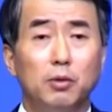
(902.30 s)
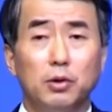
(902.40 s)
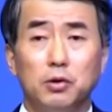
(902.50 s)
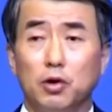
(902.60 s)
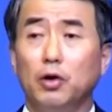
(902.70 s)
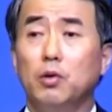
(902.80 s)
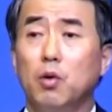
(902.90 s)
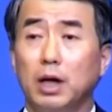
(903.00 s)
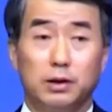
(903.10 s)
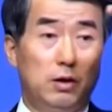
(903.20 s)
보이고
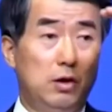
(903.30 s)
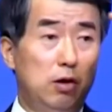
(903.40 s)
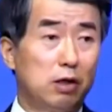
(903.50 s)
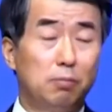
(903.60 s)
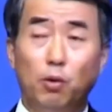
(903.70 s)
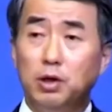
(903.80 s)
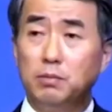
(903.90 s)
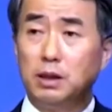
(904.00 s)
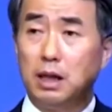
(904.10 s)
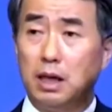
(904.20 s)
여리고가 이렇게
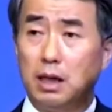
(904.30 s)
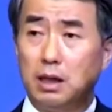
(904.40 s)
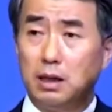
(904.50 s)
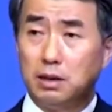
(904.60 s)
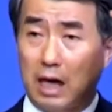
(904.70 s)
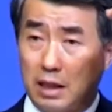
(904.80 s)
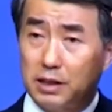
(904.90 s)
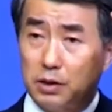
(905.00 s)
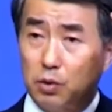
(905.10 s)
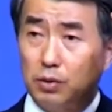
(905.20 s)
보입니다.
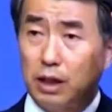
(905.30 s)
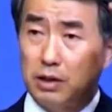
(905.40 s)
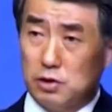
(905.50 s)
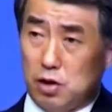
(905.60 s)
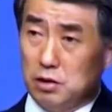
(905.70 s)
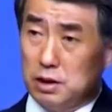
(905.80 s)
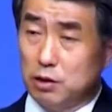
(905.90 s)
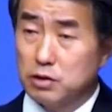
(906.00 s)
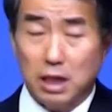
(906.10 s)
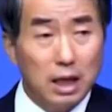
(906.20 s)
날씨 좋은 날은 저
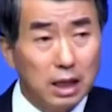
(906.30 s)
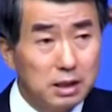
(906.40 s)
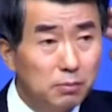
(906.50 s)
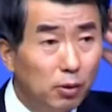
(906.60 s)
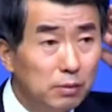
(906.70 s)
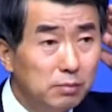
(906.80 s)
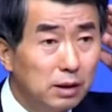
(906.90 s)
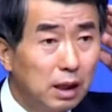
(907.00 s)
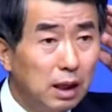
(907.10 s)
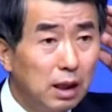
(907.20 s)
예루살렘까지
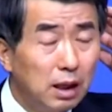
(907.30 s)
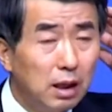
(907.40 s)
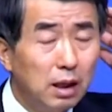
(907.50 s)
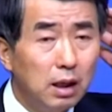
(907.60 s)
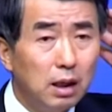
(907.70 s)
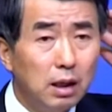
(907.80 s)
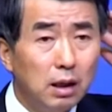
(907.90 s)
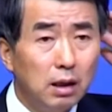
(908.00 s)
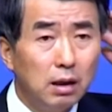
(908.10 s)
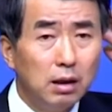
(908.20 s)
보입니다.
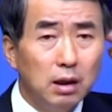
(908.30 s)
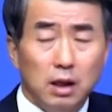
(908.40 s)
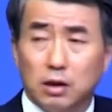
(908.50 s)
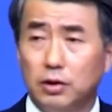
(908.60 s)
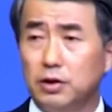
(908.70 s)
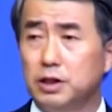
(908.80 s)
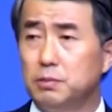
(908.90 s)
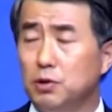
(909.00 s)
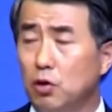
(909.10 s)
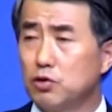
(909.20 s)
그러니
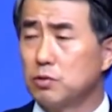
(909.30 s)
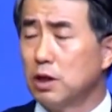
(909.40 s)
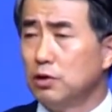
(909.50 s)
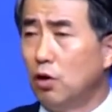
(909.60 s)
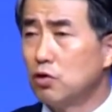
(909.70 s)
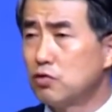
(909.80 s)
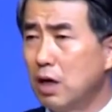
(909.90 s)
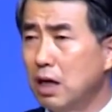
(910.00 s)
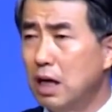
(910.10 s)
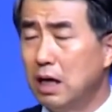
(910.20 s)
지금 여,
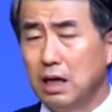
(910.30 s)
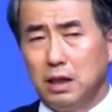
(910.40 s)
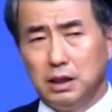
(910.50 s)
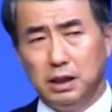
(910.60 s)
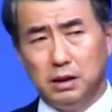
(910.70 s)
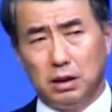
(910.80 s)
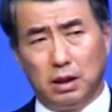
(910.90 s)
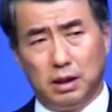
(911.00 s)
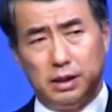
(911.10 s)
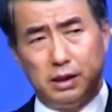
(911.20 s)
여수아가 이,
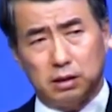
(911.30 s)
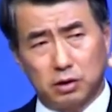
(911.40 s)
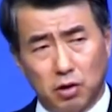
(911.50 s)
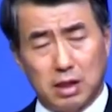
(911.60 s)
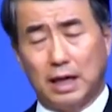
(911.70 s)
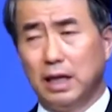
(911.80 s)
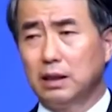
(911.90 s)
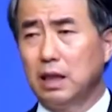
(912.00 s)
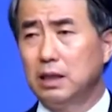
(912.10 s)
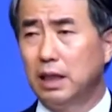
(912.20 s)
이, 저 가나안
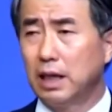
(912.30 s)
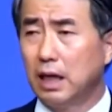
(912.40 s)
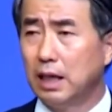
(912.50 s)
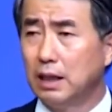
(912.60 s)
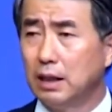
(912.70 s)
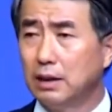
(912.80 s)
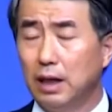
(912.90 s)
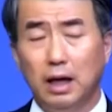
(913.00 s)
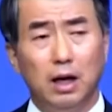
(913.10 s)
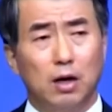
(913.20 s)
땅을 향해 가야
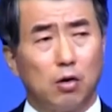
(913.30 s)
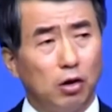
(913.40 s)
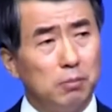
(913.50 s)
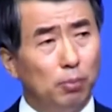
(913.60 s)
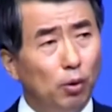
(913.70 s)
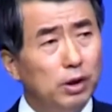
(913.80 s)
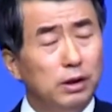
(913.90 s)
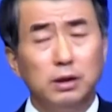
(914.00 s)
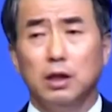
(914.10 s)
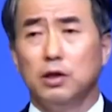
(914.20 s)
되는데 거기
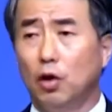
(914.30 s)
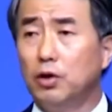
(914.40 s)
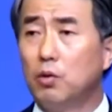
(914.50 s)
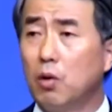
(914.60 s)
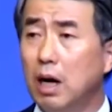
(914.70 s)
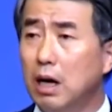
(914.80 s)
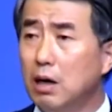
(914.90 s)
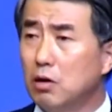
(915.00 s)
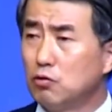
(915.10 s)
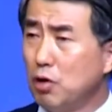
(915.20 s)
보이는
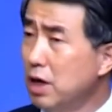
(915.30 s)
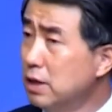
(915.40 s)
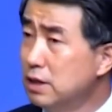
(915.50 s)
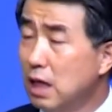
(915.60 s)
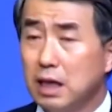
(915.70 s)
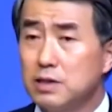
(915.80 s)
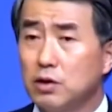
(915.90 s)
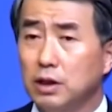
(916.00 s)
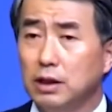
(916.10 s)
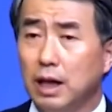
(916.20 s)
여리고가 굉장한
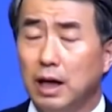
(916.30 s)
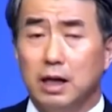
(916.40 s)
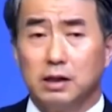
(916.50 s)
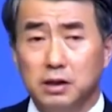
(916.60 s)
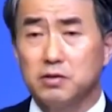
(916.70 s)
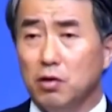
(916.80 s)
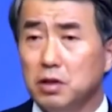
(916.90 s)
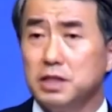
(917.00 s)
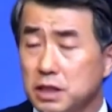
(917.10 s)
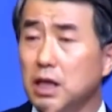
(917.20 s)
성인데 그
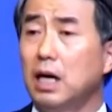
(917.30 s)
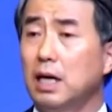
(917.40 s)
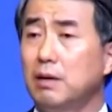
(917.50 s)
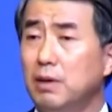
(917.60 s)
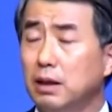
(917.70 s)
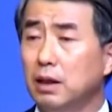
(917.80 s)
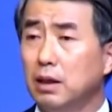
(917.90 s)
성을 지나가야만